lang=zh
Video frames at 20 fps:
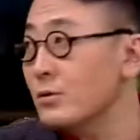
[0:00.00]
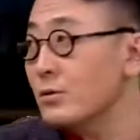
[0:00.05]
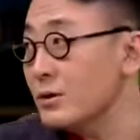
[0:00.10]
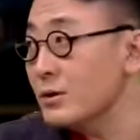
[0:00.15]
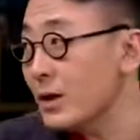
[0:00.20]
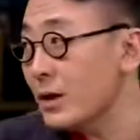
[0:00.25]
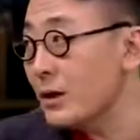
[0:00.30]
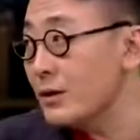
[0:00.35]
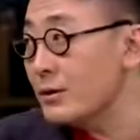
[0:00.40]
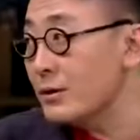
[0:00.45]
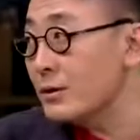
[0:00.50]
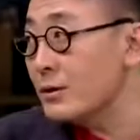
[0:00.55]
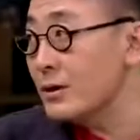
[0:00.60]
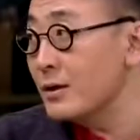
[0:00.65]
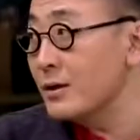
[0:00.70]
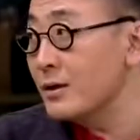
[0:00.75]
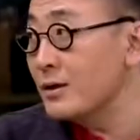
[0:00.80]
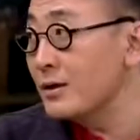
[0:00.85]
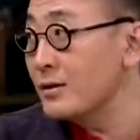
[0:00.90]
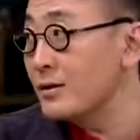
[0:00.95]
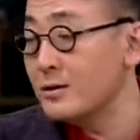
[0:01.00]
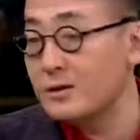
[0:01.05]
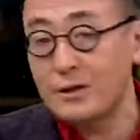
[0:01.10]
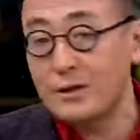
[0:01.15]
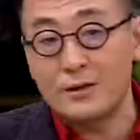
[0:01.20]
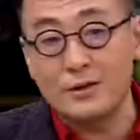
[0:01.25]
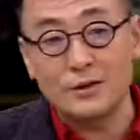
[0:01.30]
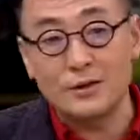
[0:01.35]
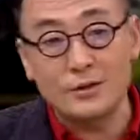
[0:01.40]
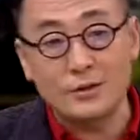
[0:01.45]
就这样的这个这
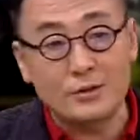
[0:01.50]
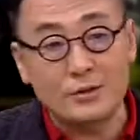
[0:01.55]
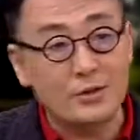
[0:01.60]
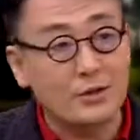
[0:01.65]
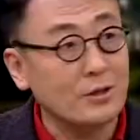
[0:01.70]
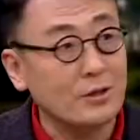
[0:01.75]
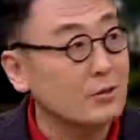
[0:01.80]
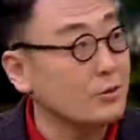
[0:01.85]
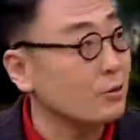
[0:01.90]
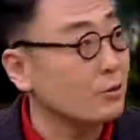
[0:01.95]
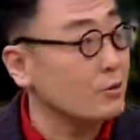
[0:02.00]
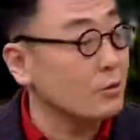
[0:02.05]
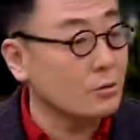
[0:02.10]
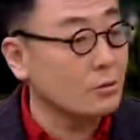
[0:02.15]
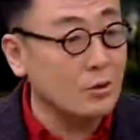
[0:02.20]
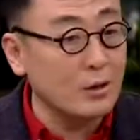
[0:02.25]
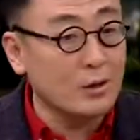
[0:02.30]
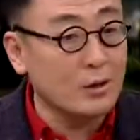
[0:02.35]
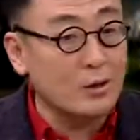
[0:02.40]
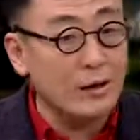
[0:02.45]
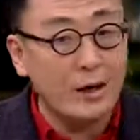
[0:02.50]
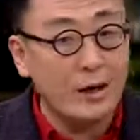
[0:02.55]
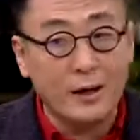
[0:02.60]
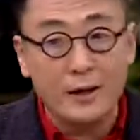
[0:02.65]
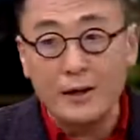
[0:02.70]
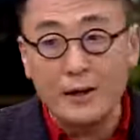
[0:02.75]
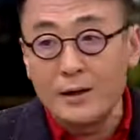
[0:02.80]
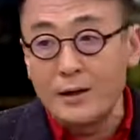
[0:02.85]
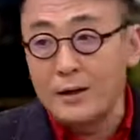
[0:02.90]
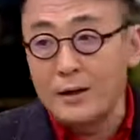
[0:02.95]
个事情，就是说，
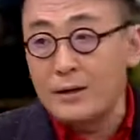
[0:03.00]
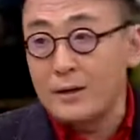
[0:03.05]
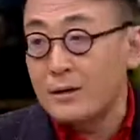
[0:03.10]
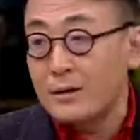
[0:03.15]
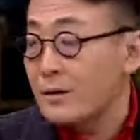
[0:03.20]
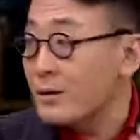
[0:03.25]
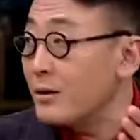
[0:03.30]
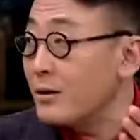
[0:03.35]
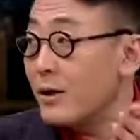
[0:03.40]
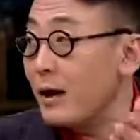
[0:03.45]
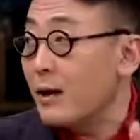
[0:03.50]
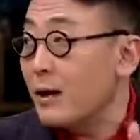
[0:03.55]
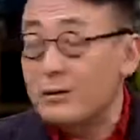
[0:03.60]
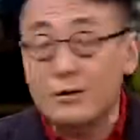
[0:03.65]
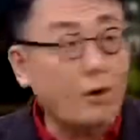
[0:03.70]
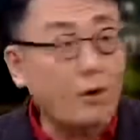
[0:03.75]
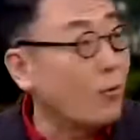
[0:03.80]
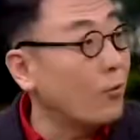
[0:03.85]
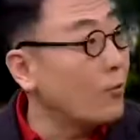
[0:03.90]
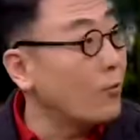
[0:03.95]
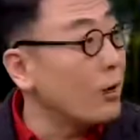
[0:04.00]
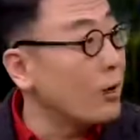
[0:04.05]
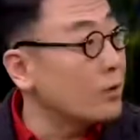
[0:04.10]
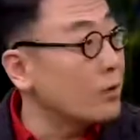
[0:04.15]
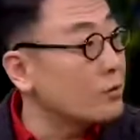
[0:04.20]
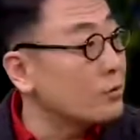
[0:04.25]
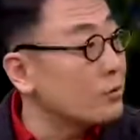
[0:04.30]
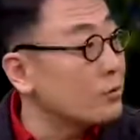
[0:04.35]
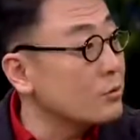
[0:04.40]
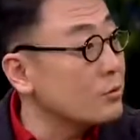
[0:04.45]
哎。砍头啊！
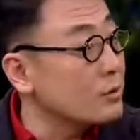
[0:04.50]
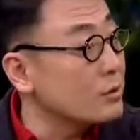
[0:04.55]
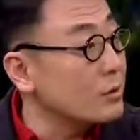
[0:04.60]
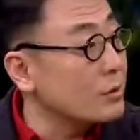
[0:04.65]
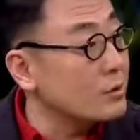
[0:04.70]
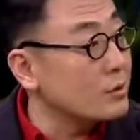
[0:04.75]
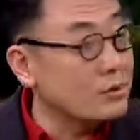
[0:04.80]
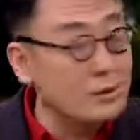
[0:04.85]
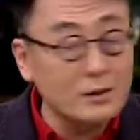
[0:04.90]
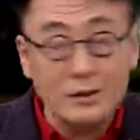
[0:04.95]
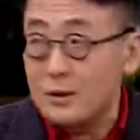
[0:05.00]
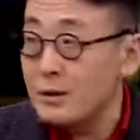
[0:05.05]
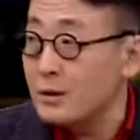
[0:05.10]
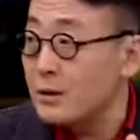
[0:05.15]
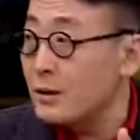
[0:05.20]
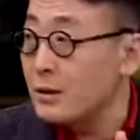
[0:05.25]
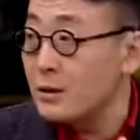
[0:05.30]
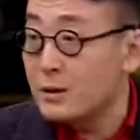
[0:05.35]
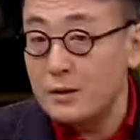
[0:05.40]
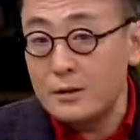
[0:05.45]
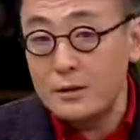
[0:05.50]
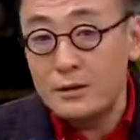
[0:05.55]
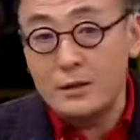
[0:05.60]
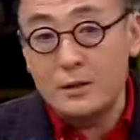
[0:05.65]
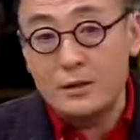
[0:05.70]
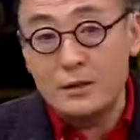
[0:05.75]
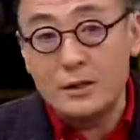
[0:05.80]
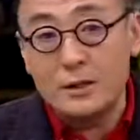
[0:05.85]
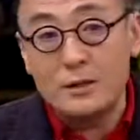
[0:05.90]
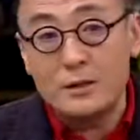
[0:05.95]
就是这个这个一个一
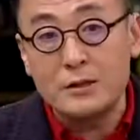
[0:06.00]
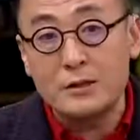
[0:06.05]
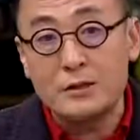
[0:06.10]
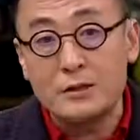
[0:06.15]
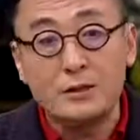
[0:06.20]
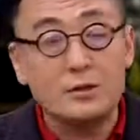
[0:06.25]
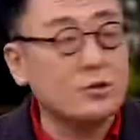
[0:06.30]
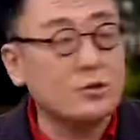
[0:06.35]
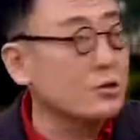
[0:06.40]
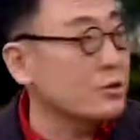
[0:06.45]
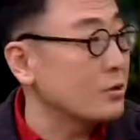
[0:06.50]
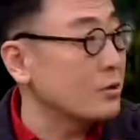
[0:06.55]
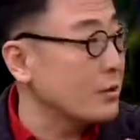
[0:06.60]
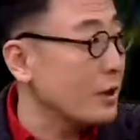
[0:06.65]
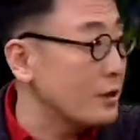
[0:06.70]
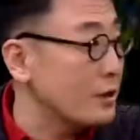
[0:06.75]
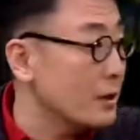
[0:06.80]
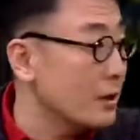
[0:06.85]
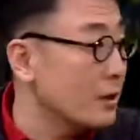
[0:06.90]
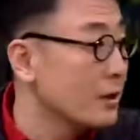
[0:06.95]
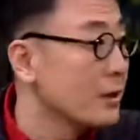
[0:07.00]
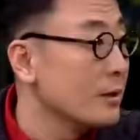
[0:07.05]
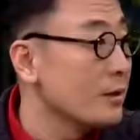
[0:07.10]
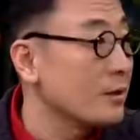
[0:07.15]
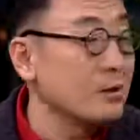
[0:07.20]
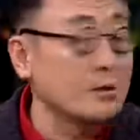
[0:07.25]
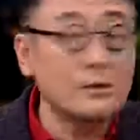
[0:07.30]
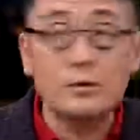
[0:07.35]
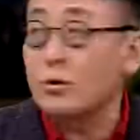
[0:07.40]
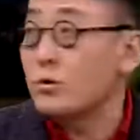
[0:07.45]
个年轻人事情，大家
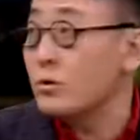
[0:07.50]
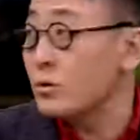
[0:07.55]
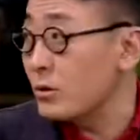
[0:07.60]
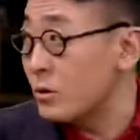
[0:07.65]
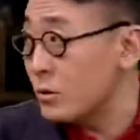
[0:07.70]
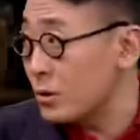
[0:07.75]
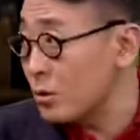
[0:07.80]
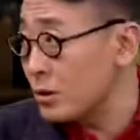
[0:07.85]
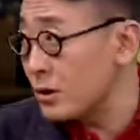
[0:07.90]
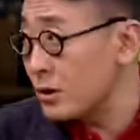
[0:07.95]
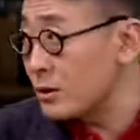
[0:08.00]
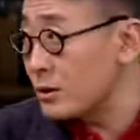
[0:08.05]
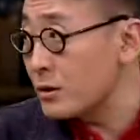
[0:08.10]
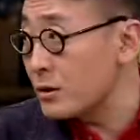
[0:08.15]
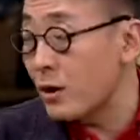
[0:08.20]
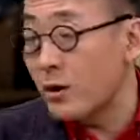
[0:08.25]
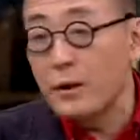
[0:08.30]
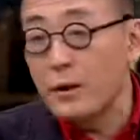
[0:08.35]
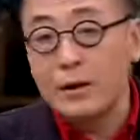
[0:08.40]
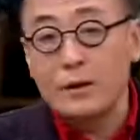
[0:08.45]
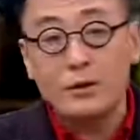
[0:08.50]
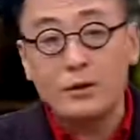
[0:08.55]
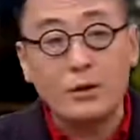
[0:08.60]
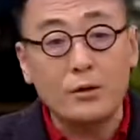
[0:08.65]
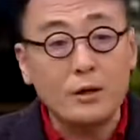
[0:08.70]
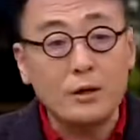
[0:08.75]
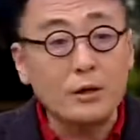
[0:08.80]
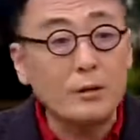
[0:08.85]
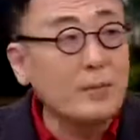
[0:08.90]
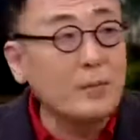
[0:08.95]
可能都都都挺知道。
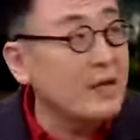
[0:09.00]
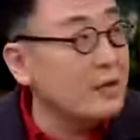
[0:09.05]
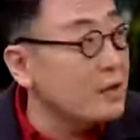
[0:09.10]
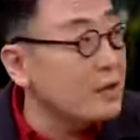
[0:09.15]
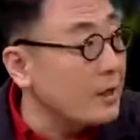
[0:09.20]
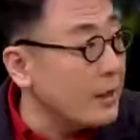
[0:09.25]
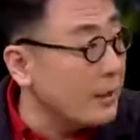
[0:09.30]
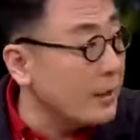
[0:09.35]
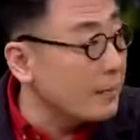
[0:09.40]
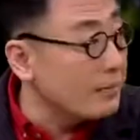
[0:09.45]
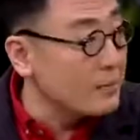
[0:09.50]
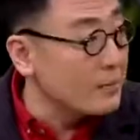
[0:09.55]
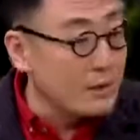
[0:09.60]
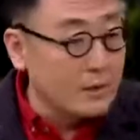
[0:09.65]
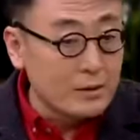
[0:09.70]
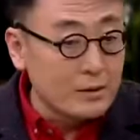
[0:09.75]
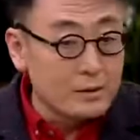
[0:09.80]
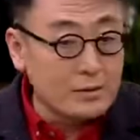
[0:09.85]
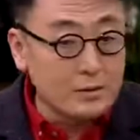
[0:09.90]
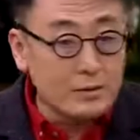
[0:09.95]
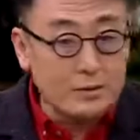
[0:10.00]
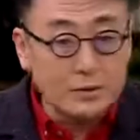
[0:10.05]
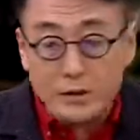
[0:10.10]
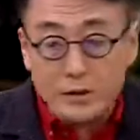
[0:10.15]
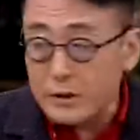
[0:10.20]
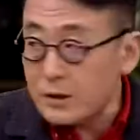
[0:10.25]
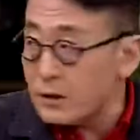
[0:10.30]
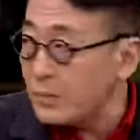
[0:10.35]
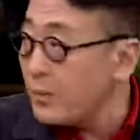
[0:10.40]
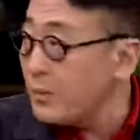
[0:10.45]
到一个面店。对，吃
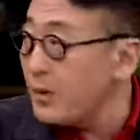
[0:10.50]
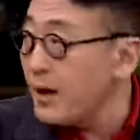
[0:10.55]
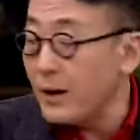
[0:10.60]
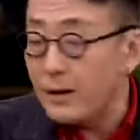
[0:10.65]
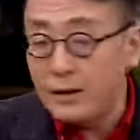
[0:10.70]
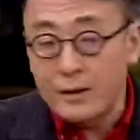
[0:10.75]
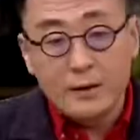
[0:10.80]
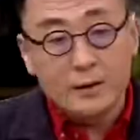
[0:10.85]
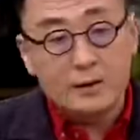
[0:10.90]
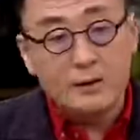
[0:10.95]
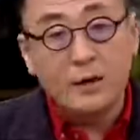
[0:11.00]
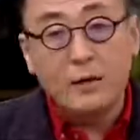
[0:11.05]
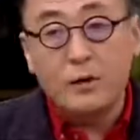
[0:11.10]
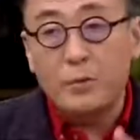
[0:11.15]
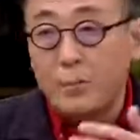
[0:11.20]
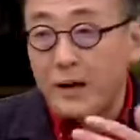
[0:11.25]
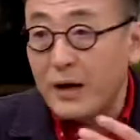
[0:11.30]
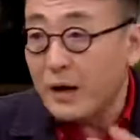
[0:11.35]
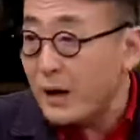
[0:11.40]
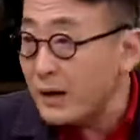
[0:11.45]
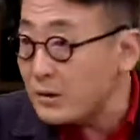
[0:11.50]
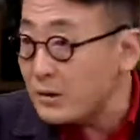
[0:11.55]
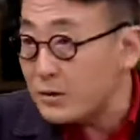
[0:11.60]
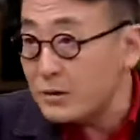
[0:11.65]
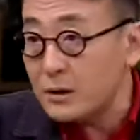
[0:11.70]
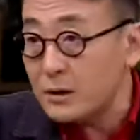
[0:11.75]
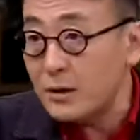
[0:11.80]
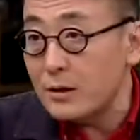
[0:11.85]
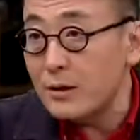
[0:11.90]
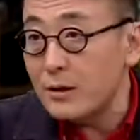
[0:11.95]
这什么面？然后本来
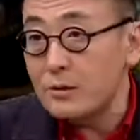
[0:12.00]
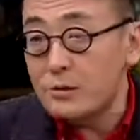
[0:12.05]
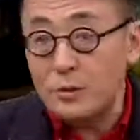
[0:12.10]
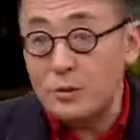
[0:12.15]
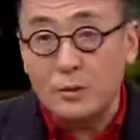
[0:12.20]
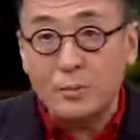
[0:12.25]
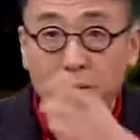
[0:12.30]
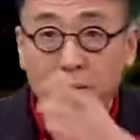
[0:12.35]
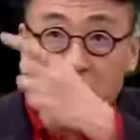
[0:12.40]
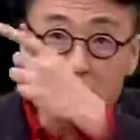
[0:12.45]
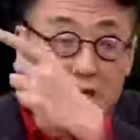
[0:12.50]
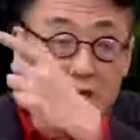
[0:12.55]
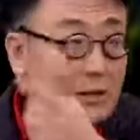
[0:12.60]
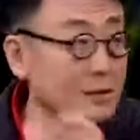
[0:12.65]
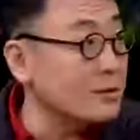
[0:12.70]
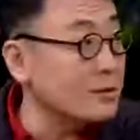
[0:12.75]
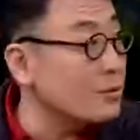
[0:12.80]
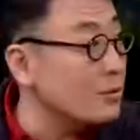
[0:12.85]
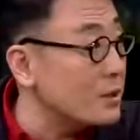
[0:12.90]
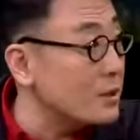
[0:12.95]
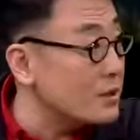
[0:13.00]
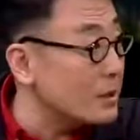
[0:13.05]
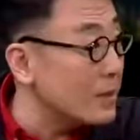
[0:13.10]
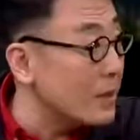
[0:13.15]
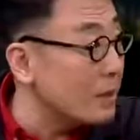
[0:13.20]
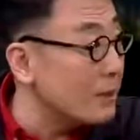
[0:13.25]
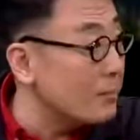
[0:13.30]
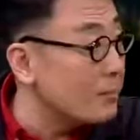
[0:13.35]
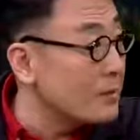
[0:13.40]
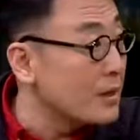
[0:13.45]
是这个说标价四块
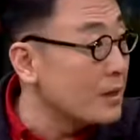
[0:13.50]
钱，